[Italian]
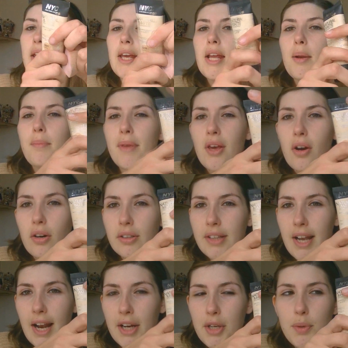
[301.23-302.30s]
il mio
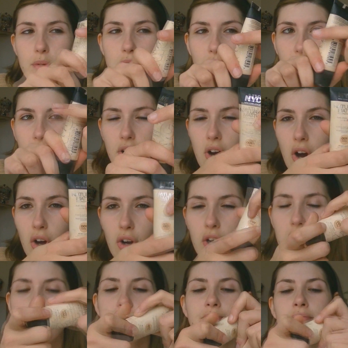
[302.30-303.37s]
della New York
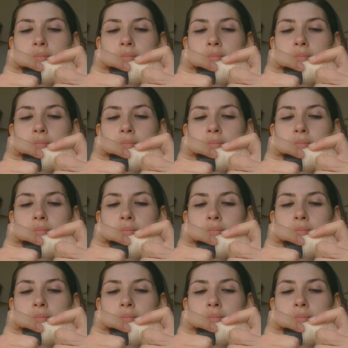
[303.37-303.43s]
Color